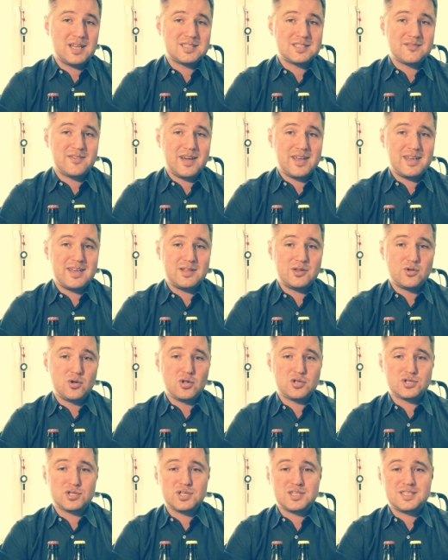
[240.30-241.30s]
от своей
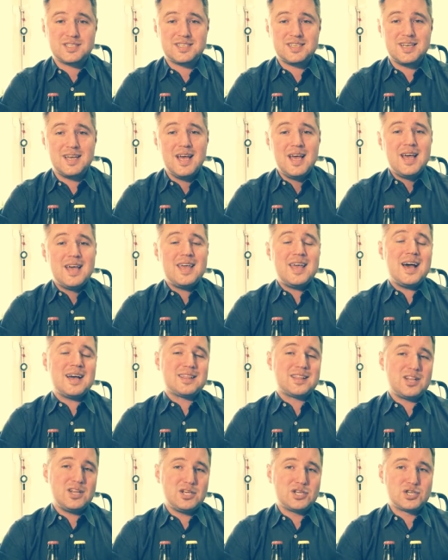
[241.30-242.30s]
должности и
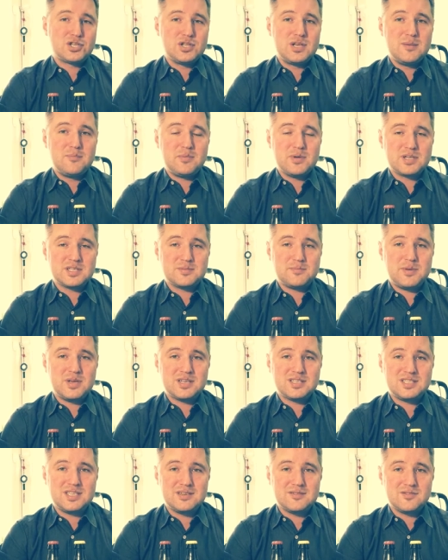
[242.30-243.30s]
отличные
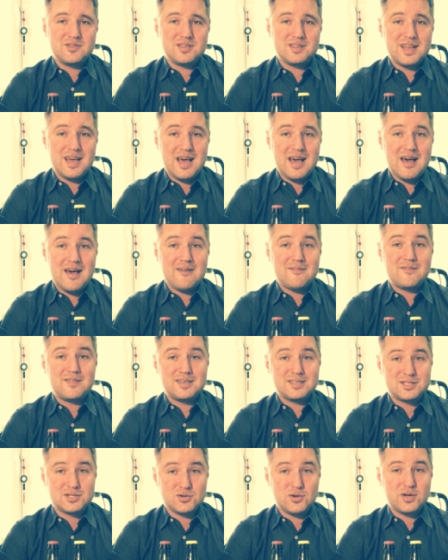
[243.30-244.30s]
перспективы на
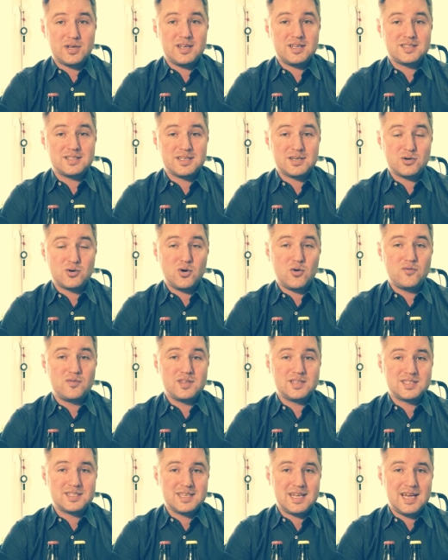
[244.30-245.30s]
высокий
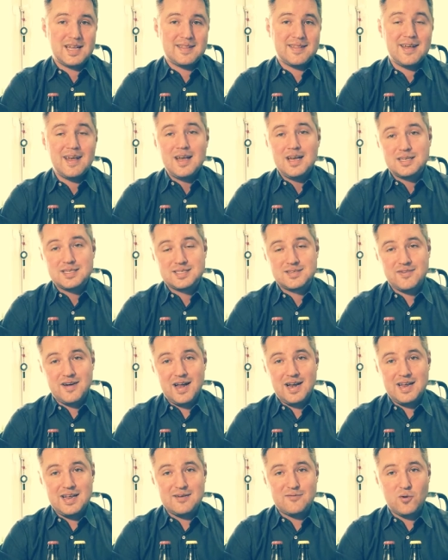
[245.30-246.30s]
церковный сан.
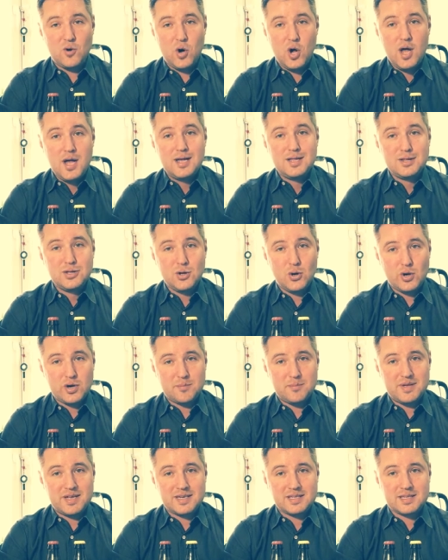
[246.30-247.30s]
Звали его
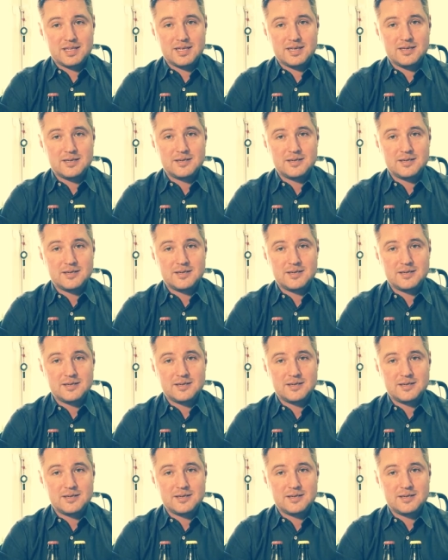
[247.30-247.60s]
Норберт.